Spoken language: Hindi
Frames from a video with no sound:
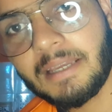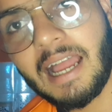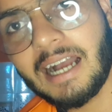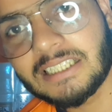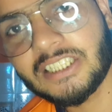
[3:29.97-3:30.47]
पर
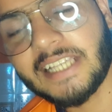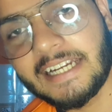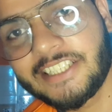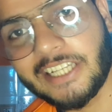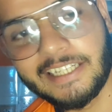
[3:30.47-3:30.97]
आज
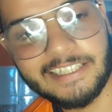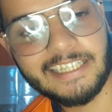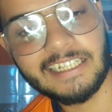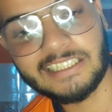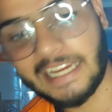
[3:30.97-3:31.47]
साइड चल रही थी
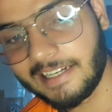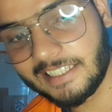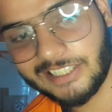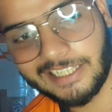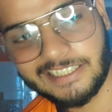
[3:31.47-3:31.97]
कल साइड नहीं
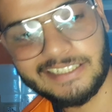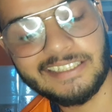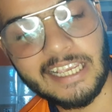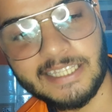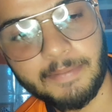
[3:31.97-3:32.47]
चल रही थी
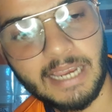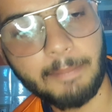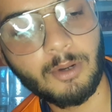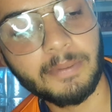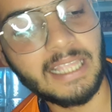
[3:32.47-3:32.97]
जैसे मैंने
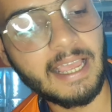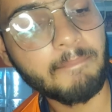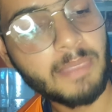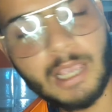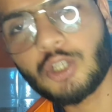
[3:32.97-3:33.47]
आपको बताया
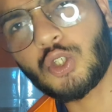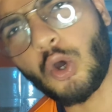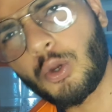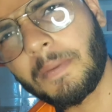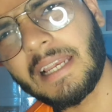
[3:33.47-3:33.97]
सौ
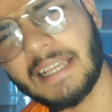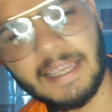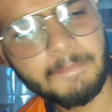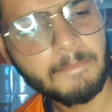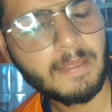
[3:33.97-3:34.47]
रुपये लगे
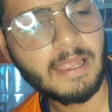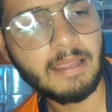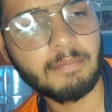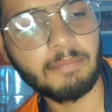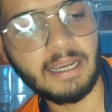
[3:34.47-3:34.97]

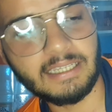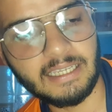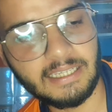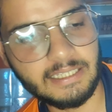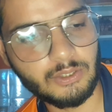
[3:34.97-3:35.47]

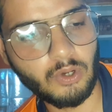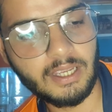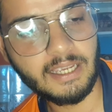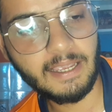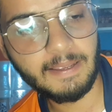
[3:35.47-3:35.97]
बाकी
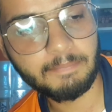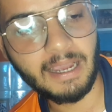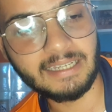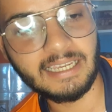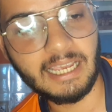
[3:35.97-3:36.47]
इंजॉय है
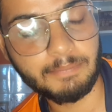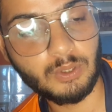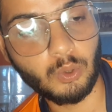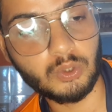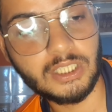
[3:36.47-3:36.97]
बाकी अब
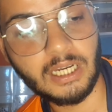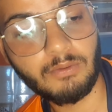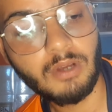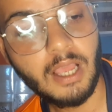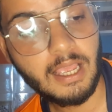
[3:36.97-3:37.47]
सोच रहा
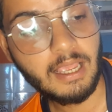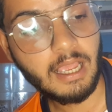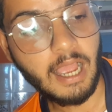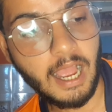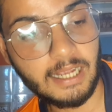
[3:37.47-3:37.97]
हूँ
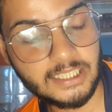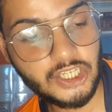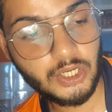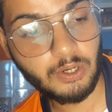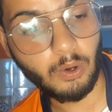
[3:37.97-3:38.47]
आज
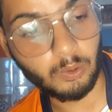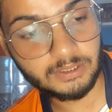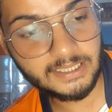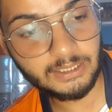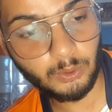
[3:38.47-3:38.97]
कौन
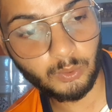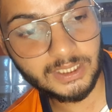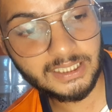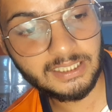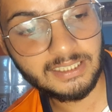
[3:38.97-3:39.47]
सी
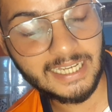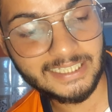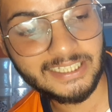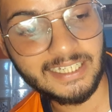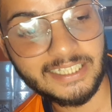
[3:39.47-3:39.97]
टूरिस्ट
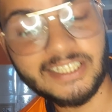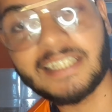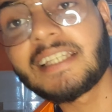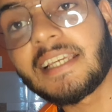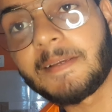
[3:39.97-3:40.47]

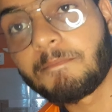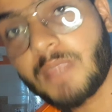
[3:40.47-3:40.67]
डेस्टिनेशन की